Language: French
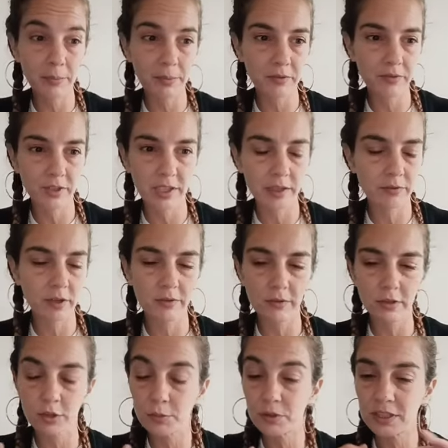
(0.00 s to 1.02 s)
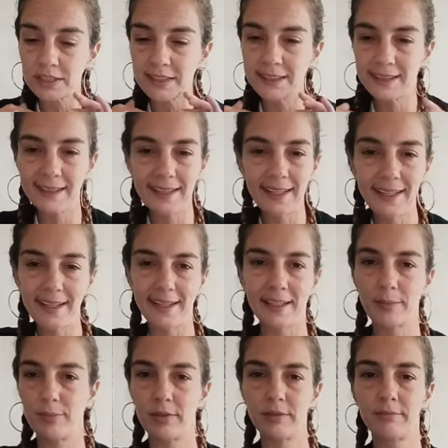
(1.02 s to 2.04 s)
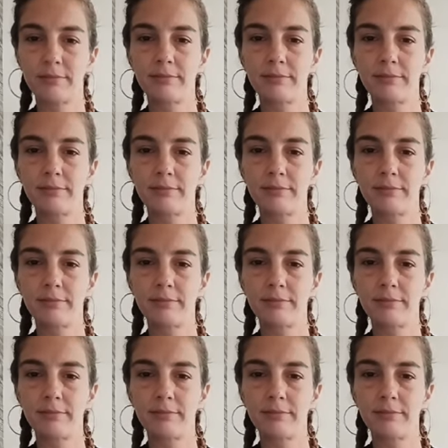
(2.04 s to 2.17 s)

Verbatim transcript: Puis vous allez voir. Franchement, c'est terrible.